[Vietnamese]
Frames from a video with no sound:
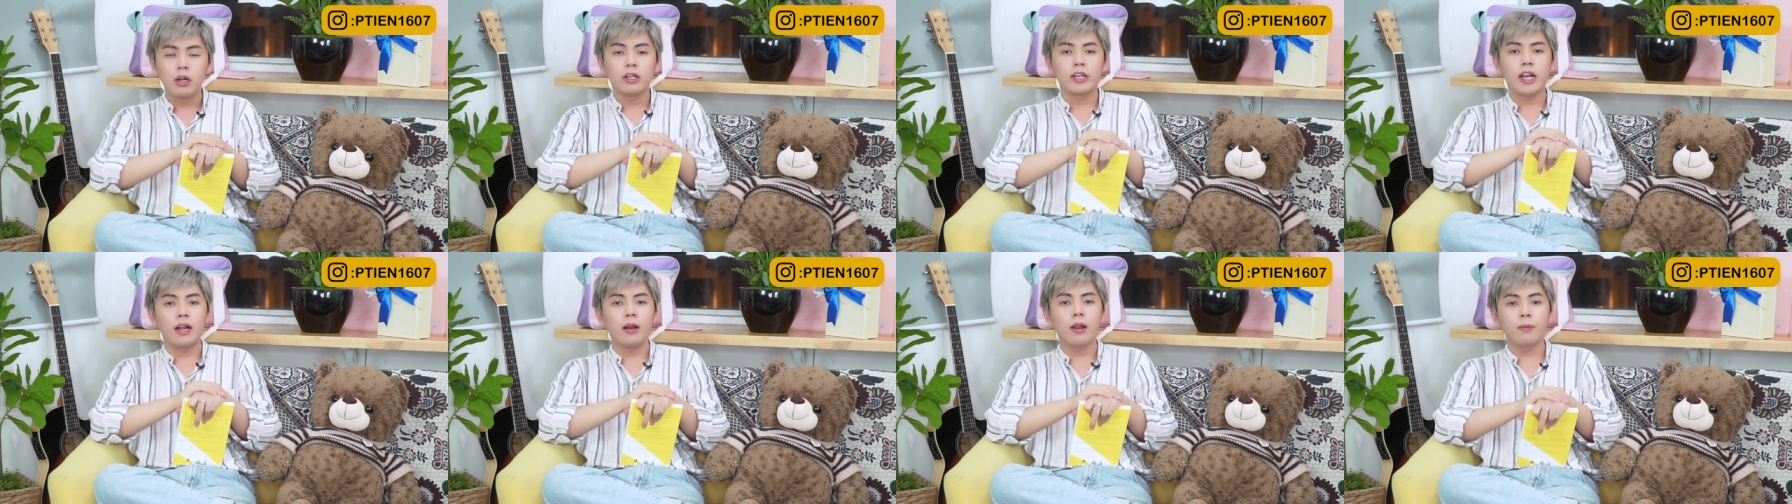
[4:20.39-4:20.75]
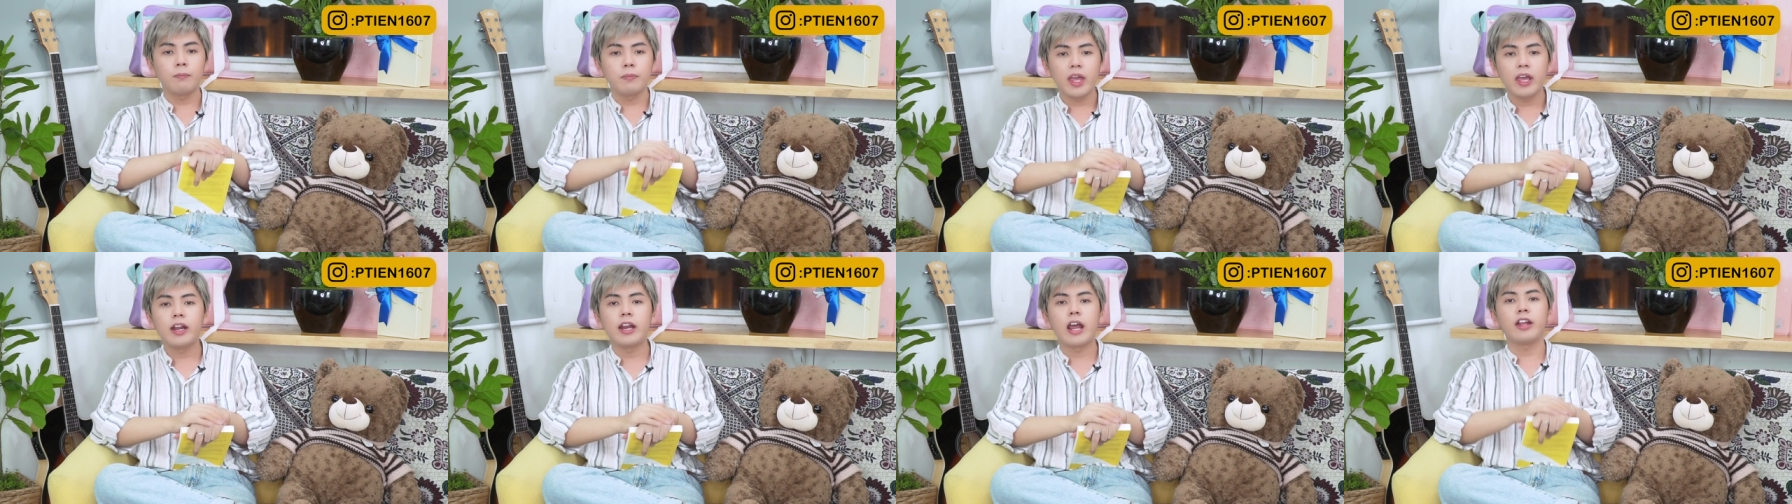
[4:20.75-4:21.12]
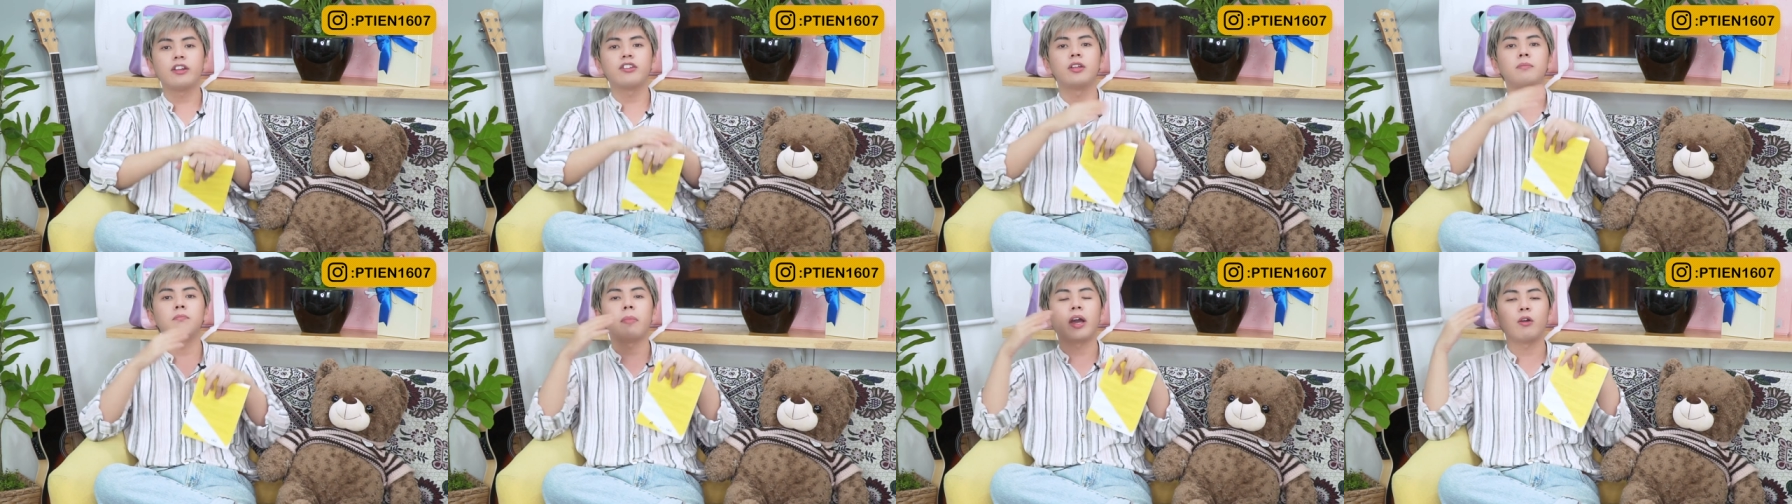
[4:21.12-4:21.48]
Để làm gì? Để
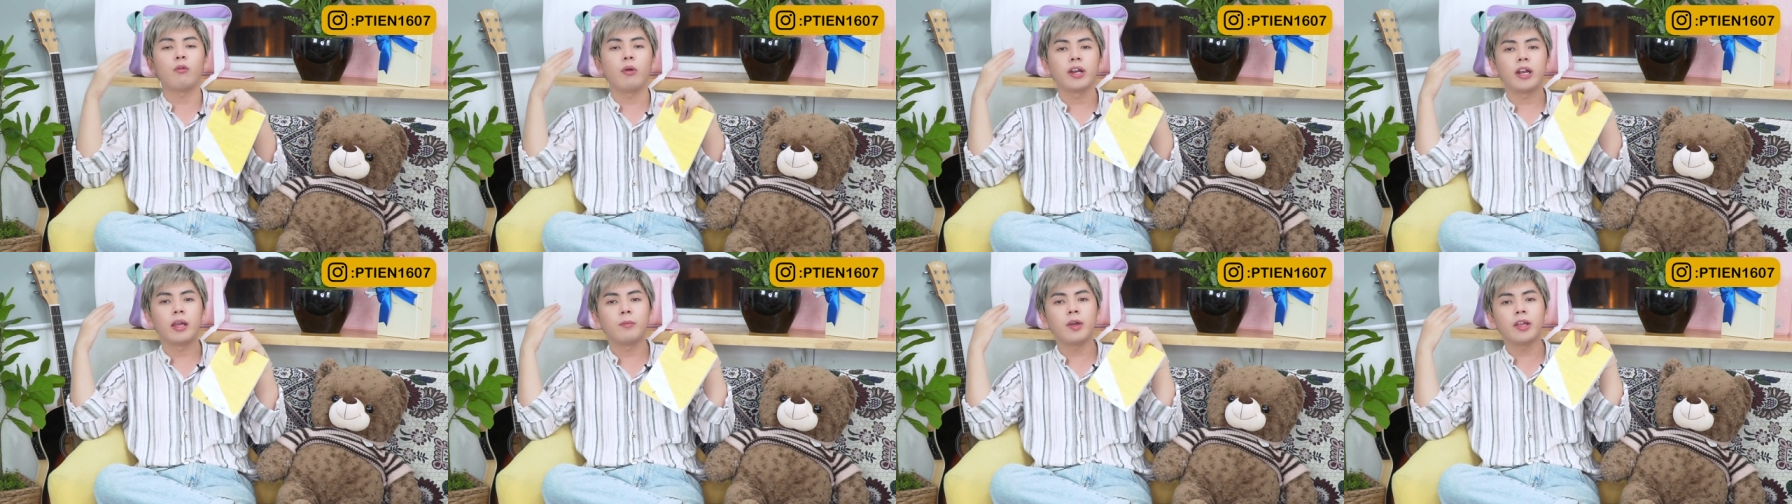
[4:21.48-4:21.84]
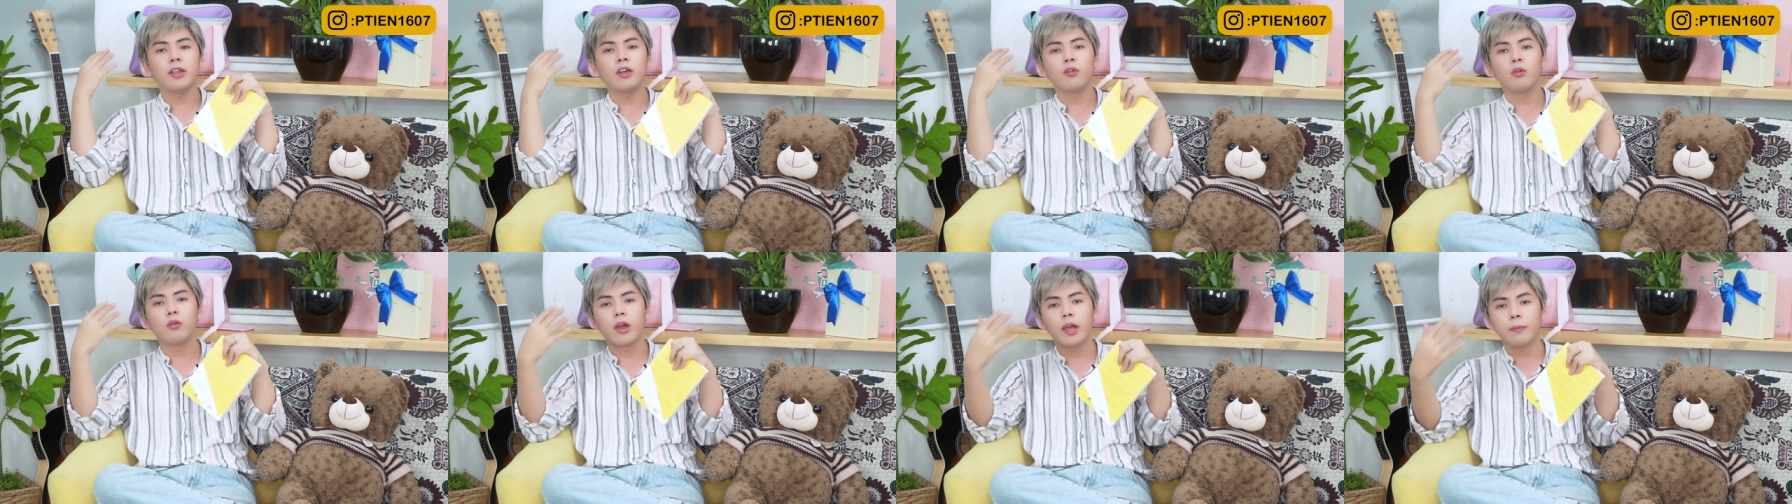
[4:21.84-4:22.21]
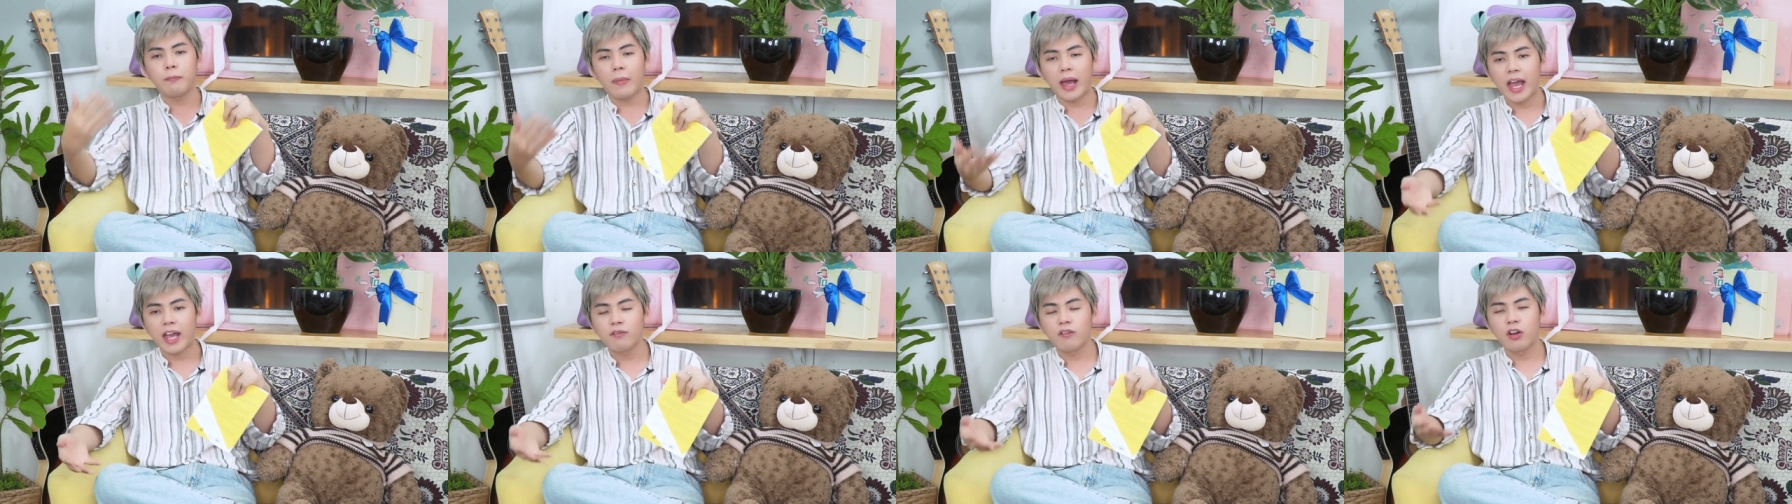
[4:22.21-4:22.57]
trình bày quan điểm cá nhân của các
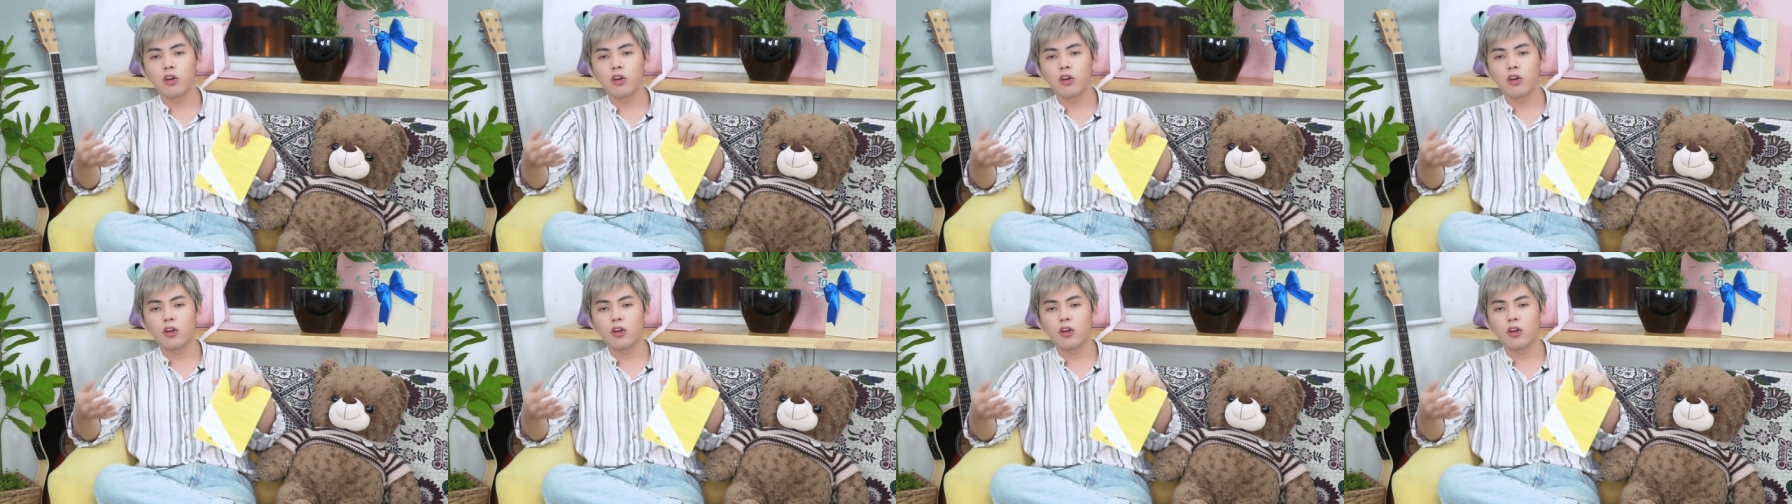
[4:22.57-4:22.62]
bạn,